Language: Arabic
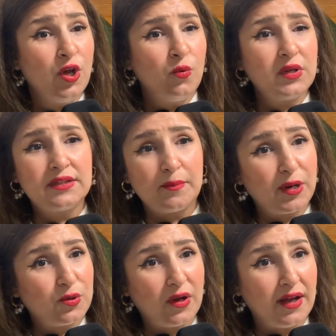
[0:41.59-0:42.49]

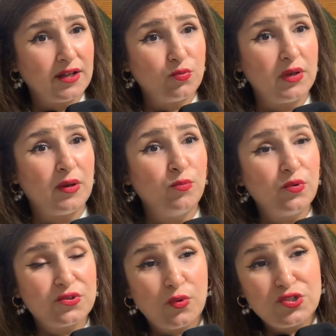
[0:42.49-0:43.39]
والتبرعات
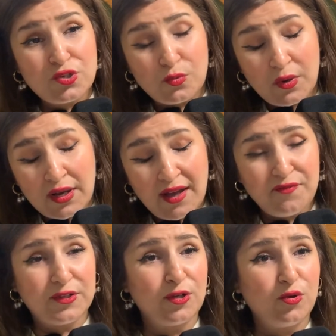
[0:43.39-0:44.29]
والأمور
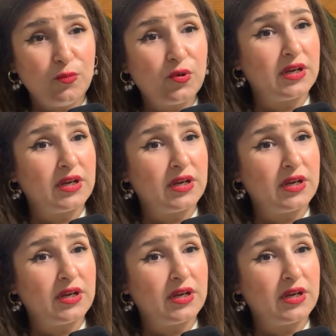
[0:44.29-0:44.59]
وكافة الأمور